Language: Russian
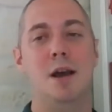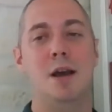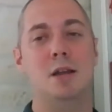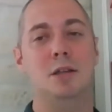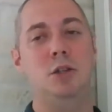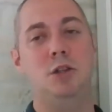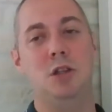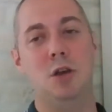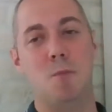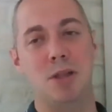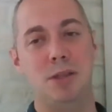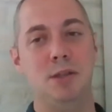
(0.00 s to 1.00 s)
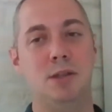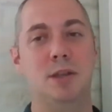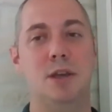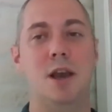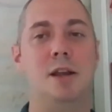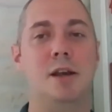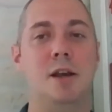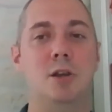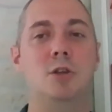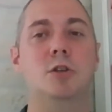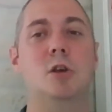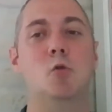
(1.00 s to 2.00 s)
различных бандитских и
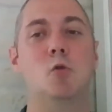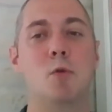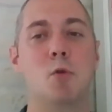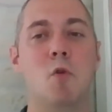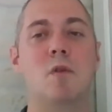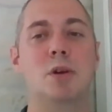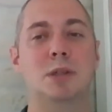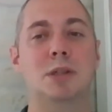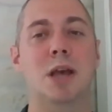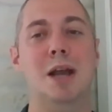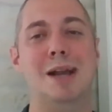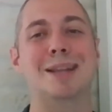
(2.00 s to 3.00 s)
олигархических группировок за